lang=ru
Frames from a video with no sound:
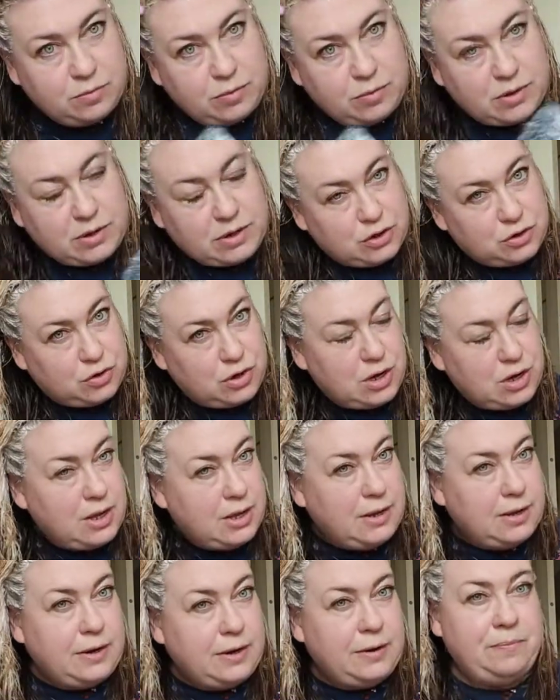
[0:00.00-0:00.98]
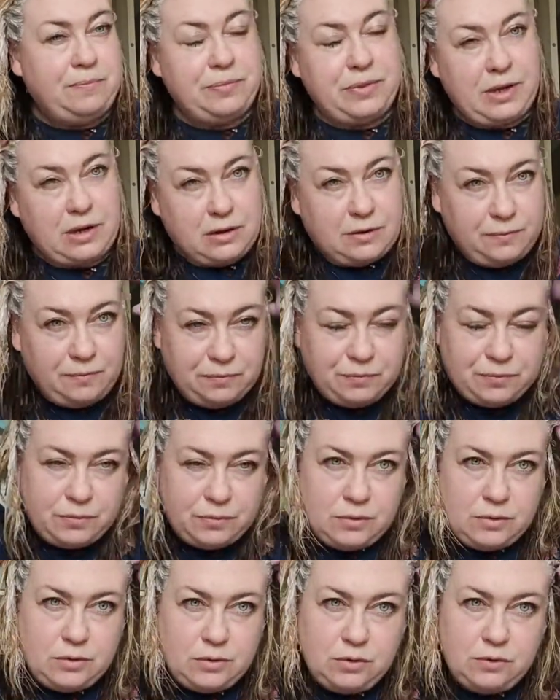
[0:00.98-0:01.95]
покажу. Так,
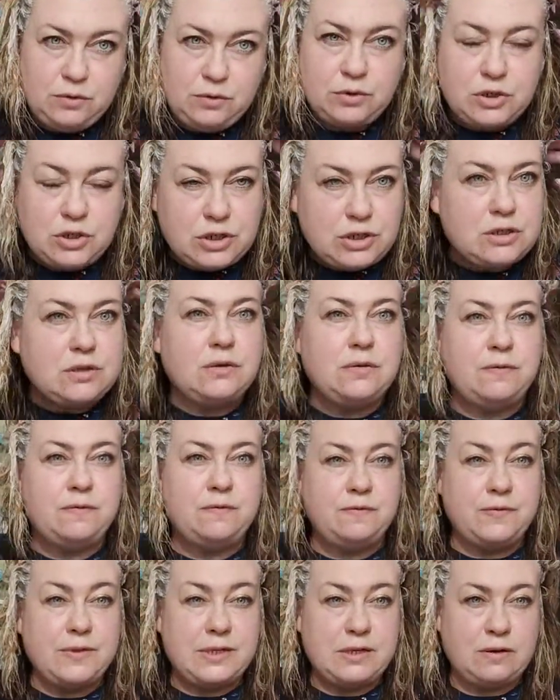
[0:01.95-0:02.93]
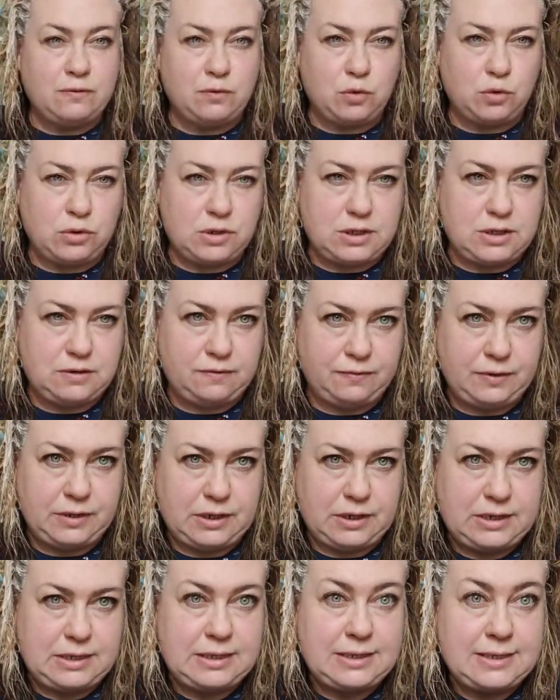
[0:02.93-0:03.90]
ну вот, сейчас все волосы
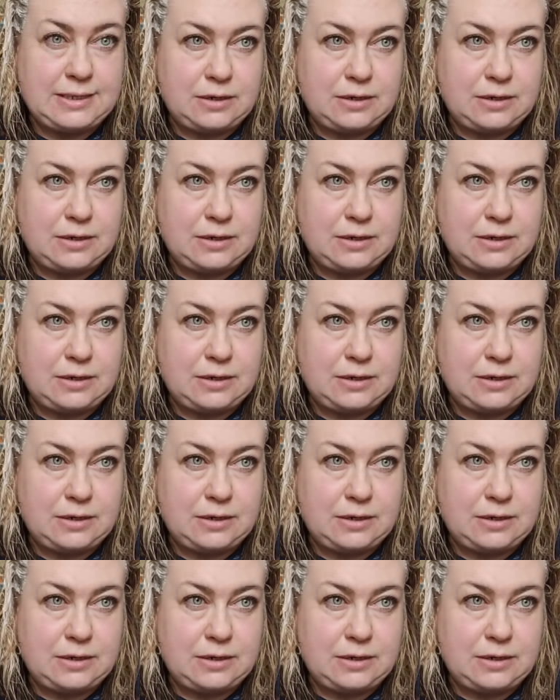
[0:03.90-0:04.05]
выкрасить